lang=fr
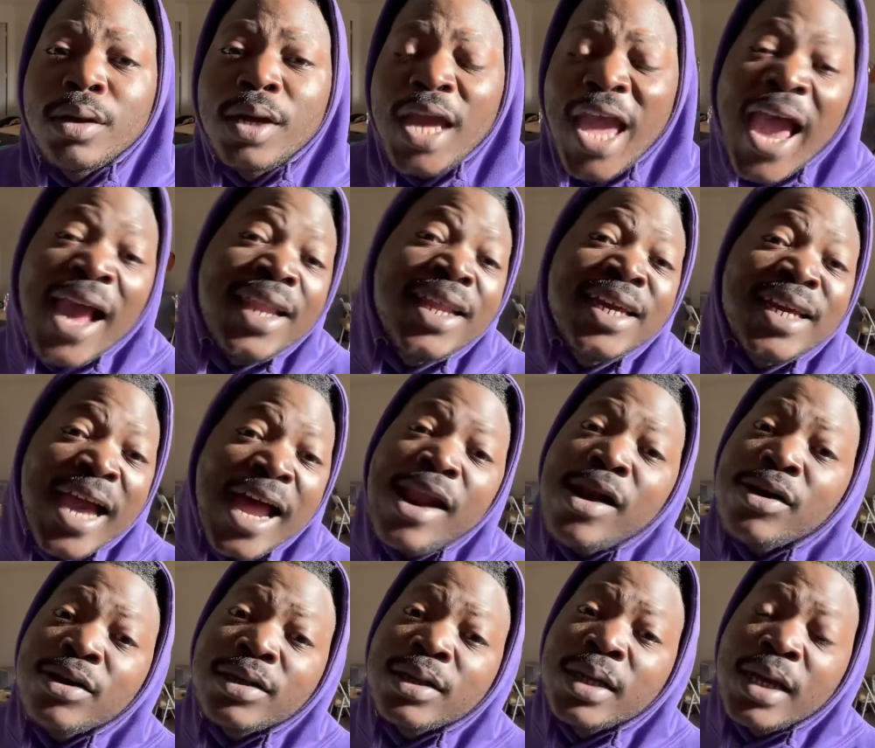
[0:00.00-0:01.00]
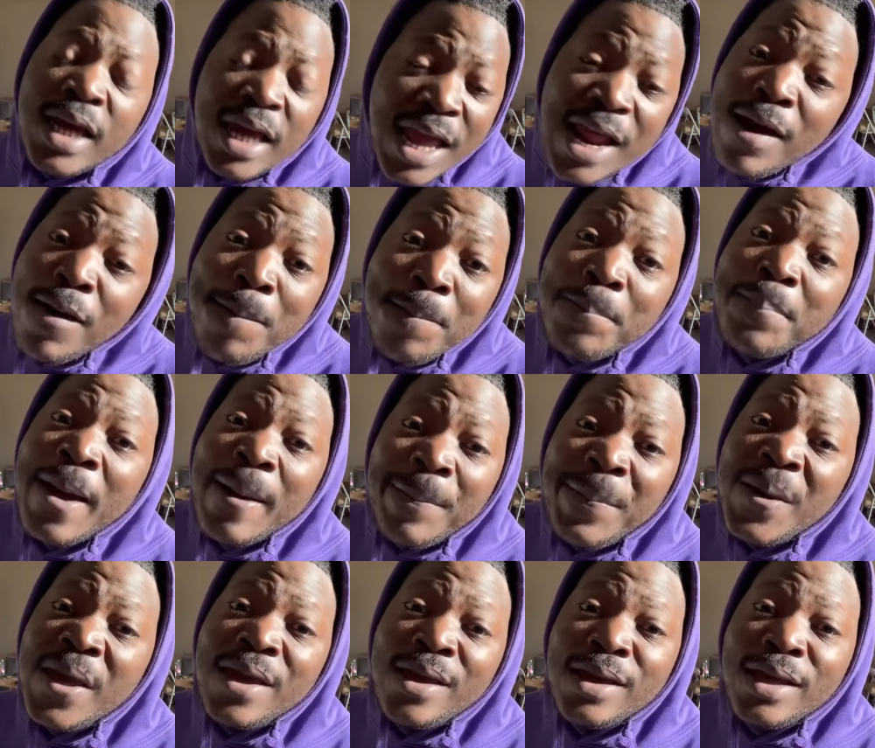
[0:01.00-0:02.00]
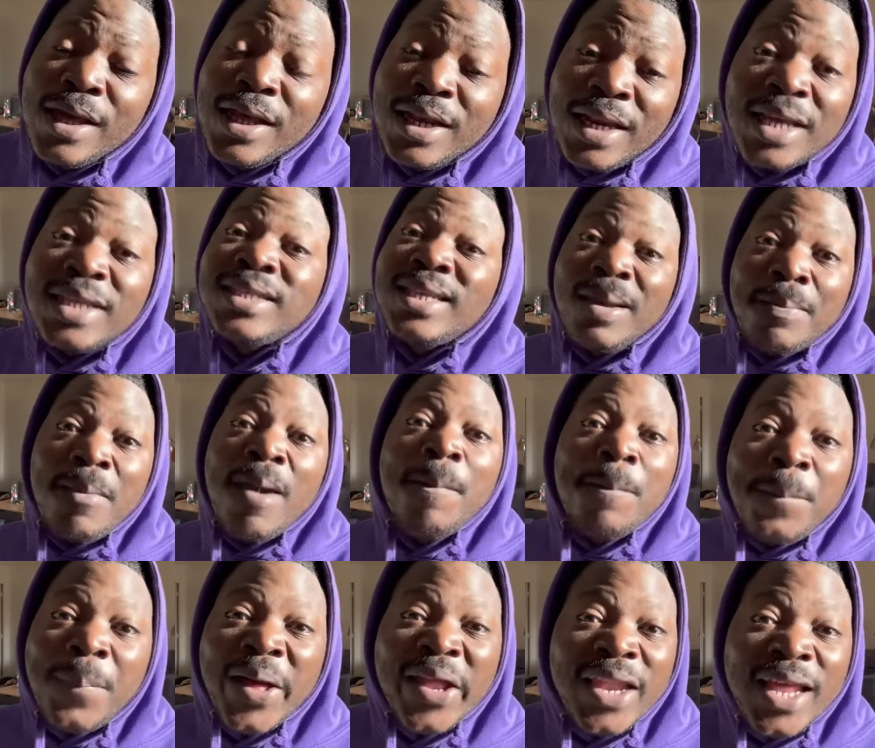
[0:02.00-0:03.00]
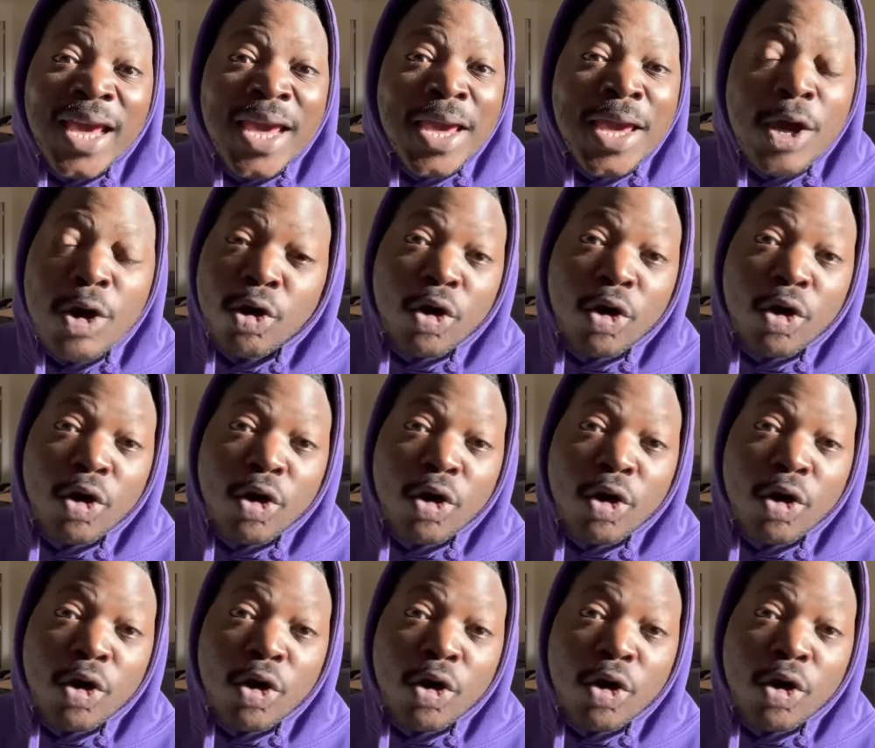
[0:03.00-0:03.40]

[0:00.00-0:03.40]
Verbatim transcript: Erling Haaland et le Mbappé n'était même pas né